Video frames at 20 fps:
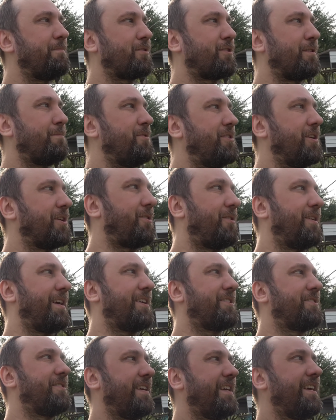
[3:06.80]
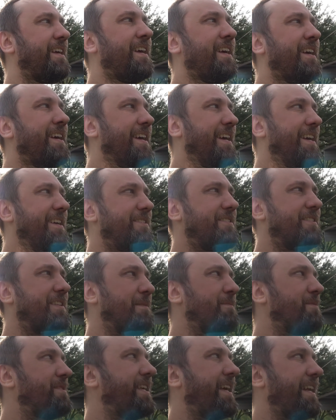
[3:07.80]
bo to mi się kojarzy e, z
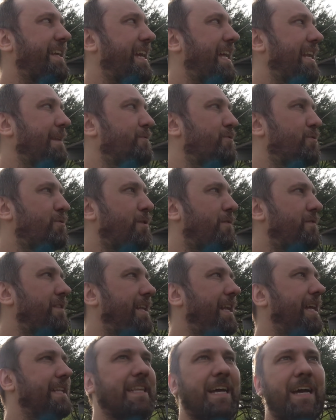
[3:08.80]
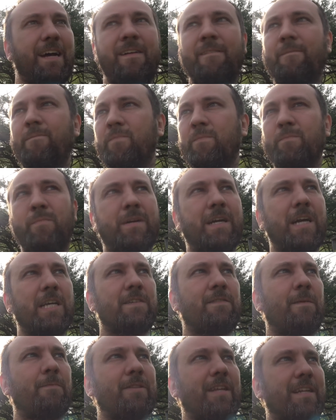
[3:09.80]
tym serialem Cudowne lata,
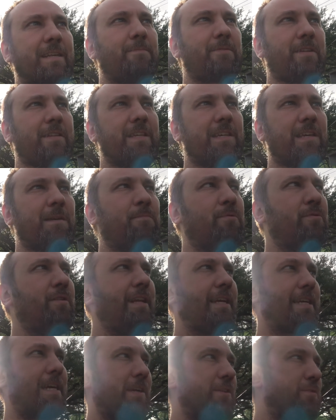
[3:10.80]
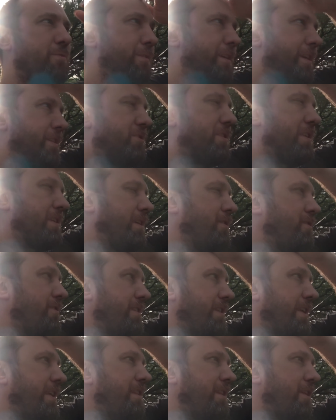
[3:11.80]
pokażę Wam teraz na przykład taki budynek, jaki tu jest, czy taki
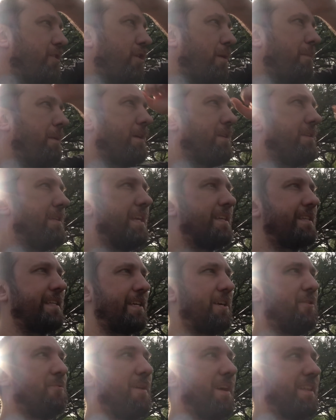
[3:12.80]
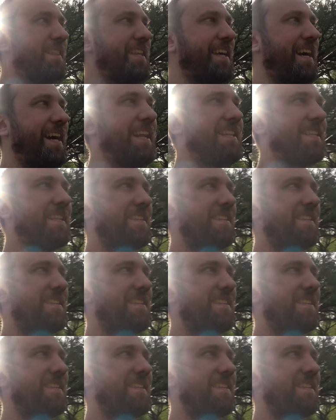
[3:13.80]
inny domek. Nie jest taki ładny, ale